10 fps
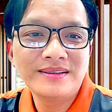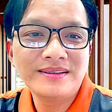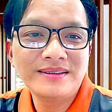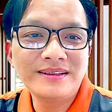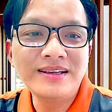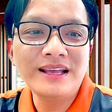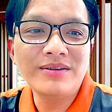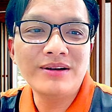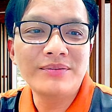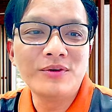giới
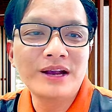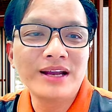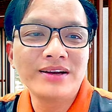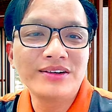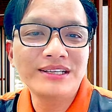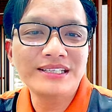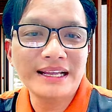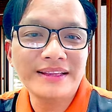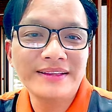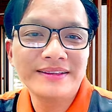thiệu là mua kênh có tích
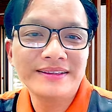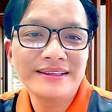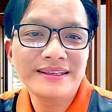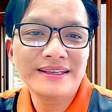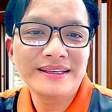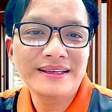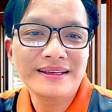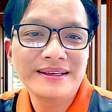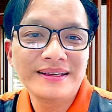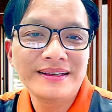xanh
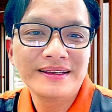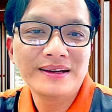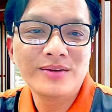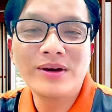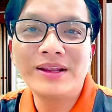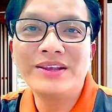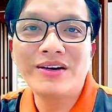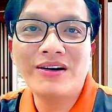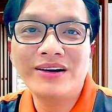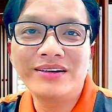hôm qua thì
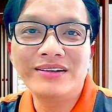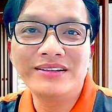cho rồi được người